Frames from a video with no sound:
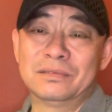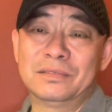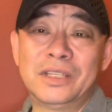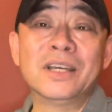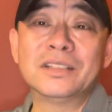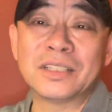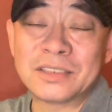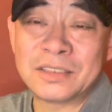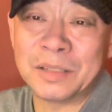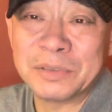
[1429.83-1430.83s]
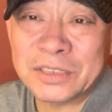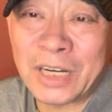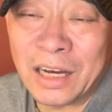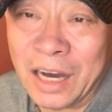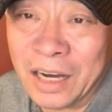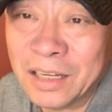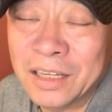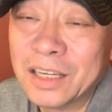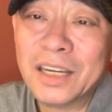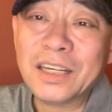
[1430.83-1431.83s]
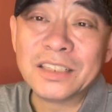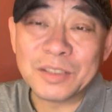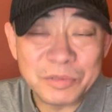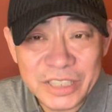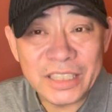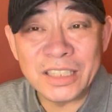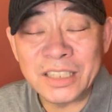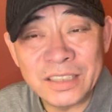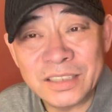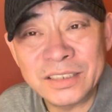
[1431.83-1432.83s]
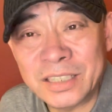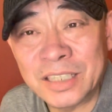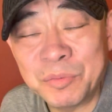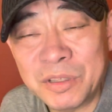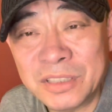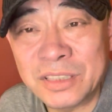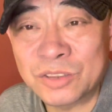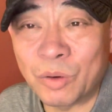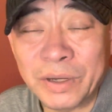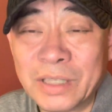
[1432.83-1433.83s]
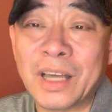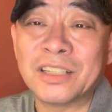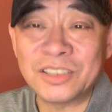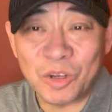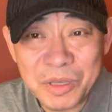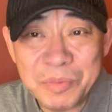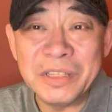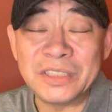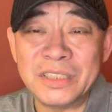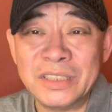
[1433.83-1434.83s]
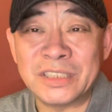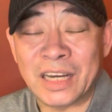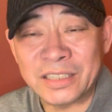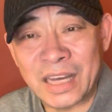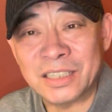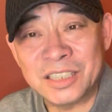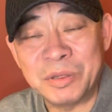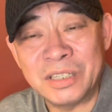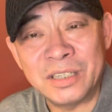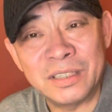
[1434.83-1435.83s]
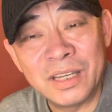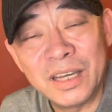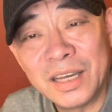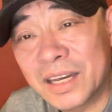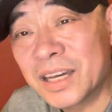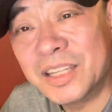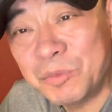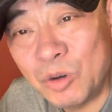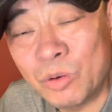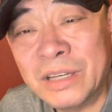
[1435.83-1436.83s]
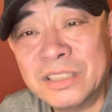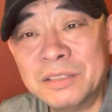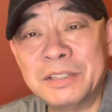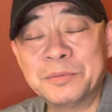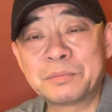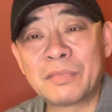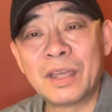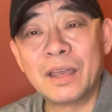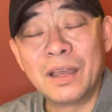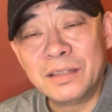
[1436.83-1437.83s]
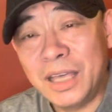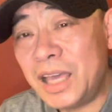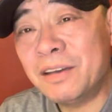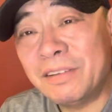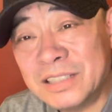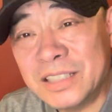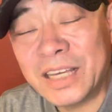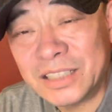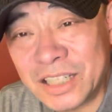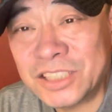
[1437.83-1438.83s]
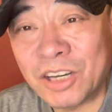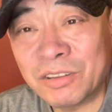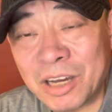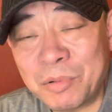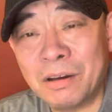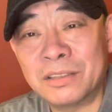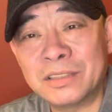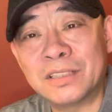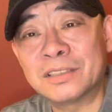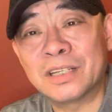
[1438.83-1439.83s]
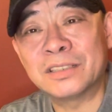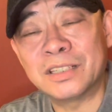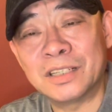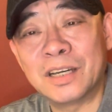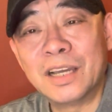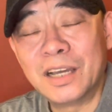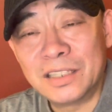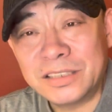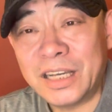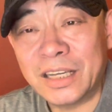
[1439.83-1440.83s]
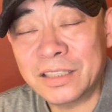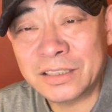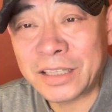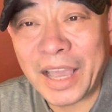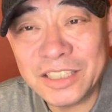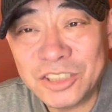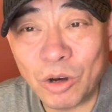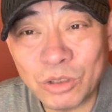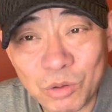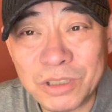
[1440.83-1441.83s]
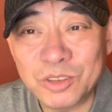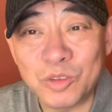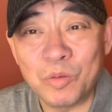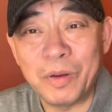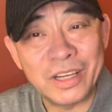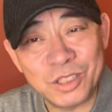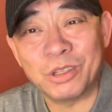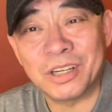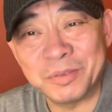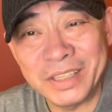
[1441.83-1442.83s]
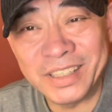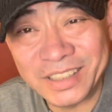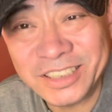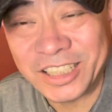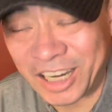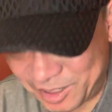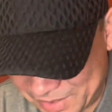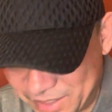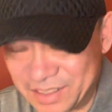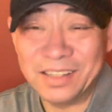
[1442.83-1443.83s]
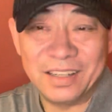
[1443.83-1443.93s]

听着什么张航，什么这些人、这些这所谓的当时叫靡靡之音长大的这批人，跟他没有关系吗？你以为今天这些小娘炮呢？这个、这个、这个，在胎教的过程中没受到什么影响吗？